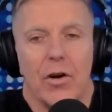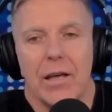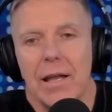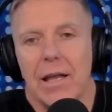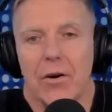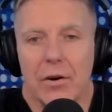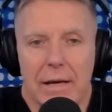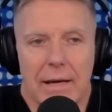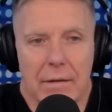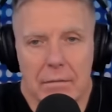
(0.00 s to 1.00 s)
con quién y
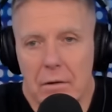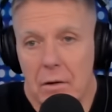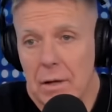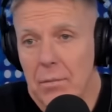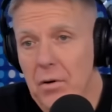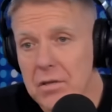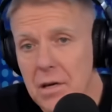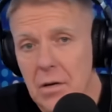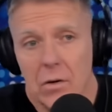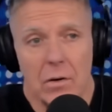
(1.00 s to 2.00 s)
con quién, con quién
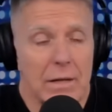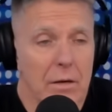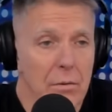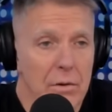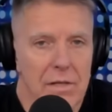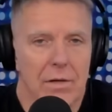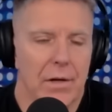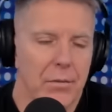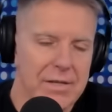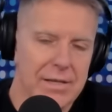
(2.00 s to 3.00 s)
boxeo, con quién no
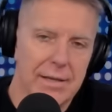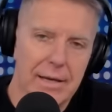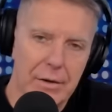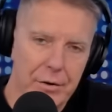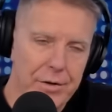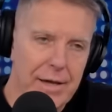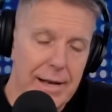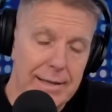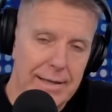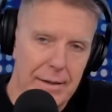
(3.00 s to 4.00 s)
boxeo, en el buen sentido, ¿no?
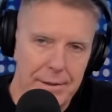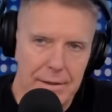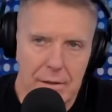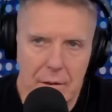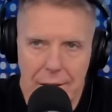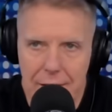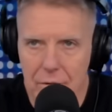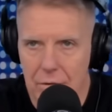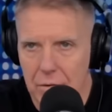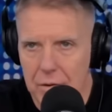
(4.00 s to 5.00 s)
Dialécticamente estoy
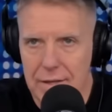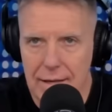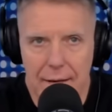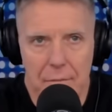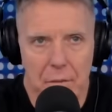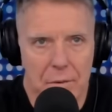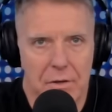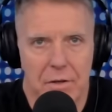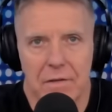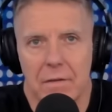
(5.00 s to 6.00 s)
hablando, o intercambio de
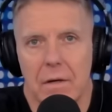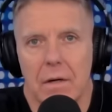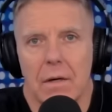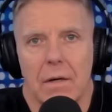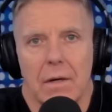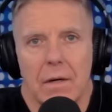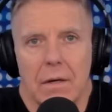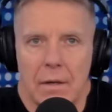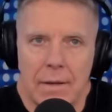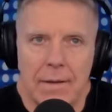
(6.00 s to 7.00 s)
opiniones.
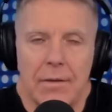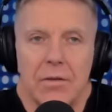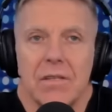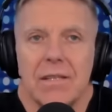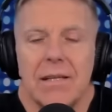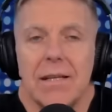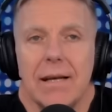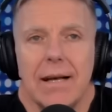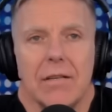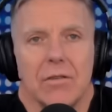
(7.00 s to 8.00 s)
Entonces, en
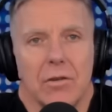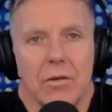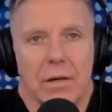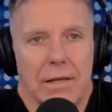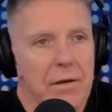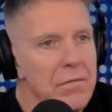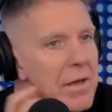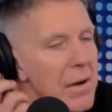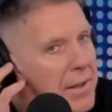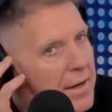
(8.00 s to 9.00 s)
este caso, este,
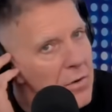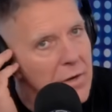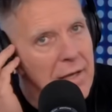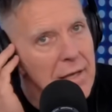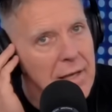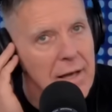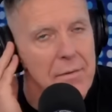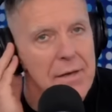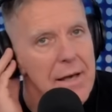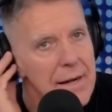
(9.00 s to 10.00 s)
fui a ver lo
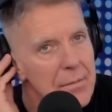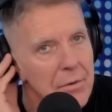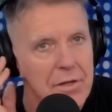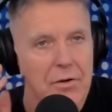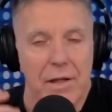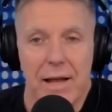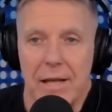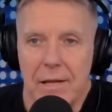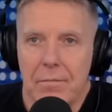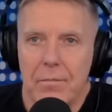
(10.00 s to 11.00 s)
que había respondido
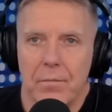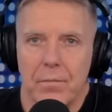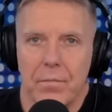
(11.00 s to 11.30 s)
Darín,